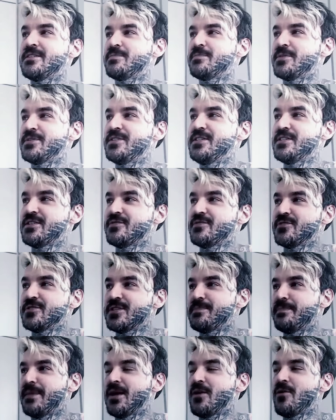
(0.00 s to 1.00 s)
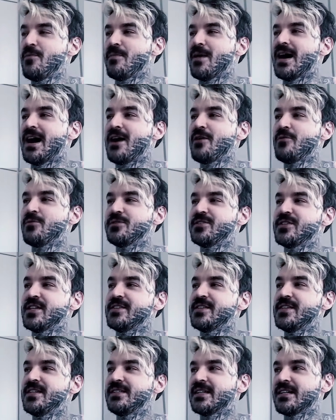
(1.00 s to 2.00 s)
Tipo assim, se você pega uma água de
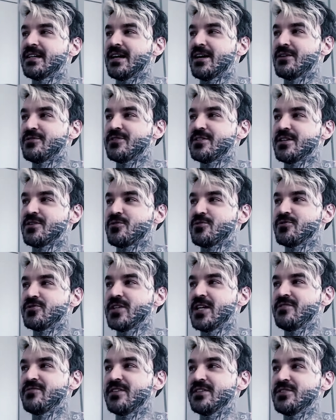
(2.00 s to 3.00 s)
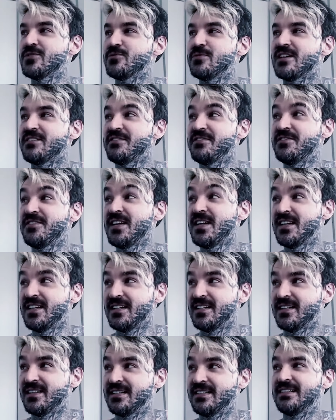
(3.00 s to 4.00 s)
60 graus, você já consegue fazer um café.
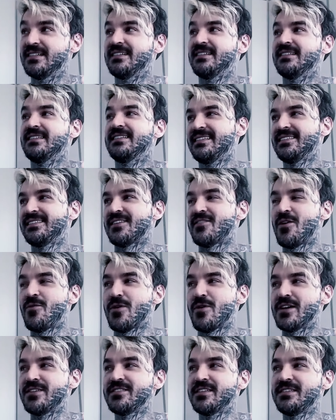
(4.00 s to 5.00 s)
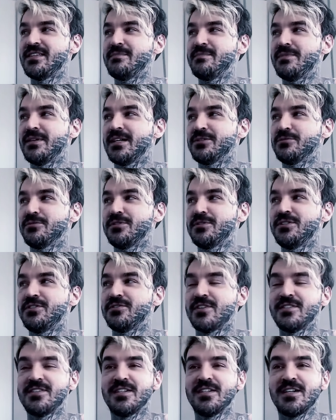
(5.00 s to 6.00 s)
Tava quase na temperatura de
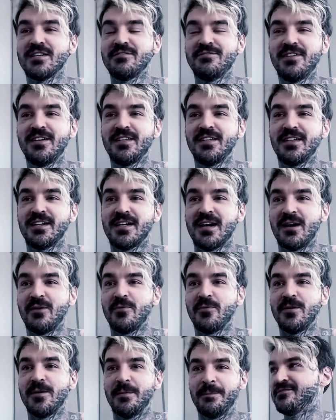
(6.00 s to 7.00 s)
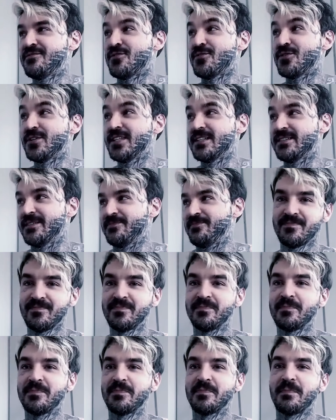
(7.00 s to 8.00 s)
fazer café na água. Foda.
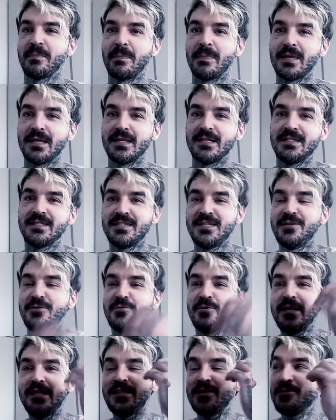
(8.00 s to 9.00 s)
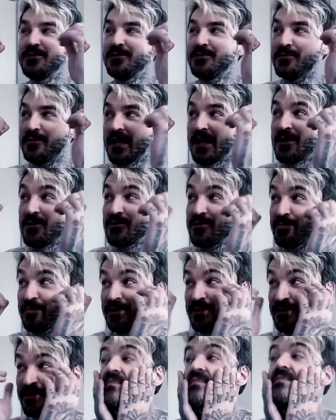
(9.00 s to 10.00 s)
58 graus,
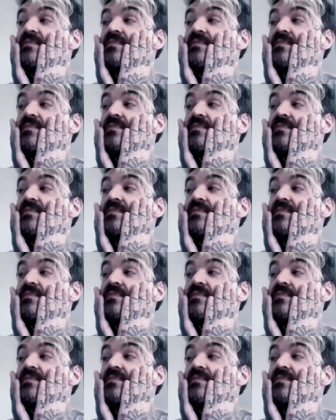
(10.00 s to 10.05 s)
mano.